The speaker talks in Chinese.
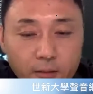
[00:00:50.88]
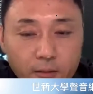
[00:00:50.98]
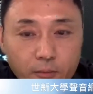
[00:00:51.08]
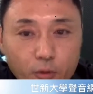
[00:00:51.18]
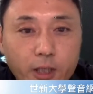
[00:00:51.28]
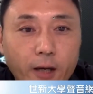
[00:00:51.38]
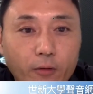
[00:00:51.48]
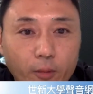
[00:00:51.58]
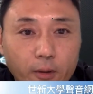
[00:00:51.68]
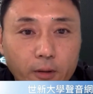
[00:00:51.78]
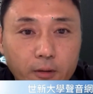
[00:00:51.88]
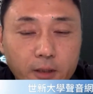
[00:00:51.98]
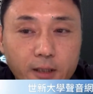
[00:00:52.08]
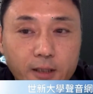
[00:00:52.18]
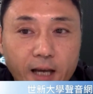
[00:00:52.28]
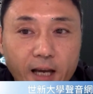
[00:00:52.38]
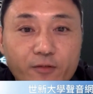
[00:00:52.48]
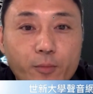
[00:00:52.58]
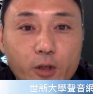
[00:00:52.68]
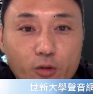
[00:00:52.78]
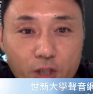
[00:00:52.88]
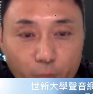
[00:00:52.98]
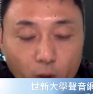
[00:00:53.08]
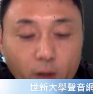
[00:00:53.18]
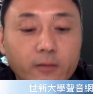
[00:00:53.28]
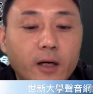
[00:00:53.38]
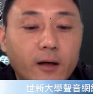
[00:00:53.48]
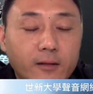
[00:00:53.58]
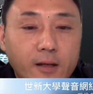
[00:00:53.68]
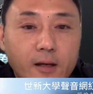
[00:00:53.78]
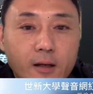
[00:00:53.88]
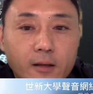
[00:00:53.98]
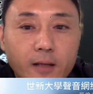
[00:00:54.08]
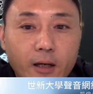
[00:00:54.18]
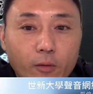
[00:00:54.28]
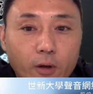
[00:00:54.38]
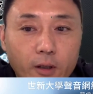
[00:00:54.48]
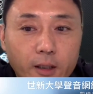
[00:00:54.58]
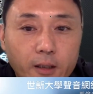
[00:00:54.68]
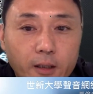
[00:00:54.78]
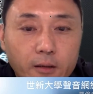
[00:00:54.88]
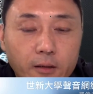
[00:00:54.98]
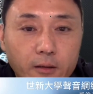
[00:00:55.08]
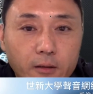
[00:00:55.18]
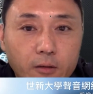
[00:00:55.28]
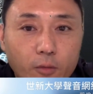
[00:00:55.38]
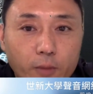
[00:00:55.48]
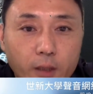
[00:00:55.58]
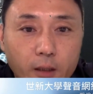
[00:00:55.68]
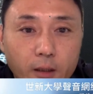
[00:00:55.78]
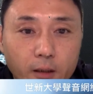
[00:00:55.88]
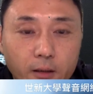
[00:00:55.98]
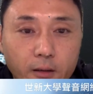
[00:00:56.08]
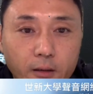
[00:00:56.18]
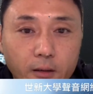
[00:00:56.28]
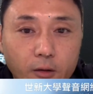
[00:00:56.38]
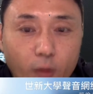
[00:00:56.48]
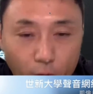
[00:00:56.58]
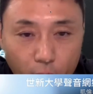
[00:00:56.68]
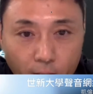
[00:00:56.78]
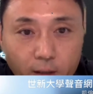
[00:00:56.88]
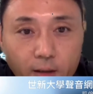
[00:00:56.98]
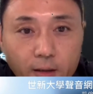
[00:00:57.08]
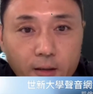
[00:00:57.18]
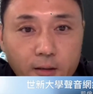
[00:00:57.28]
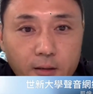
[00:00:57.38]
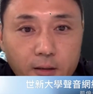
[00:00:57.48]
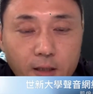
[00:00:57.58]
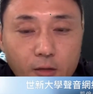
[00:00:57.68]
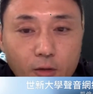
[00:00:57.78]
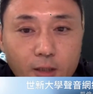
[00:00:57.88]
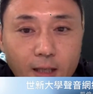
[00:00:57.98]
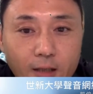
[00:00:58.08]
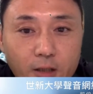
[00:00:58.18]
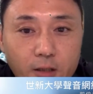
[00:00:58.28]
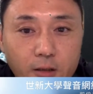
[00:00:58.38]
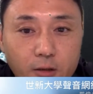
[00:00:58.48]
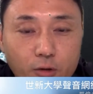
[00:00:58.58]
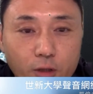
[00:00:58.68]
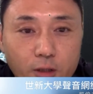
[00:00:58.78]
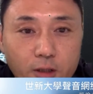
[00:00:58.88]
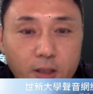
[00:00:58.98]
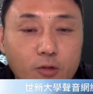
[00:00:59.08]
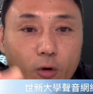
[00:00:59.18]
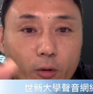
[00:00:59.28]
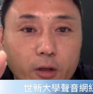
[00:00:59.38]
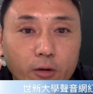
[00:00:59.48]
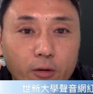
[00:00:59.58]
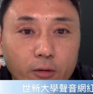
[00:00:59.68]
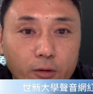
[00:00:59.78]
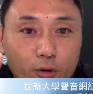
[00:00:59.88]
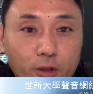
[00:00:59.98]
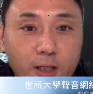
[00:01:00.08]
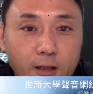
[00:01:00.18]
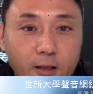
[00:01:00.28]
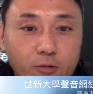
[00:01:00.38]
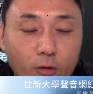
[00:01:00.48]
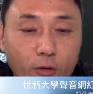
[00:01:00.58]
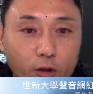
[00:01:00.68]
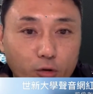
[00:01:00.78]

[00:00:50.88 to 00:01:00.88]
目前我们正在 FB 做直播啊，嗯，那我跟我们的团队。针对上一次的缺失，其实我们有有一些状况，就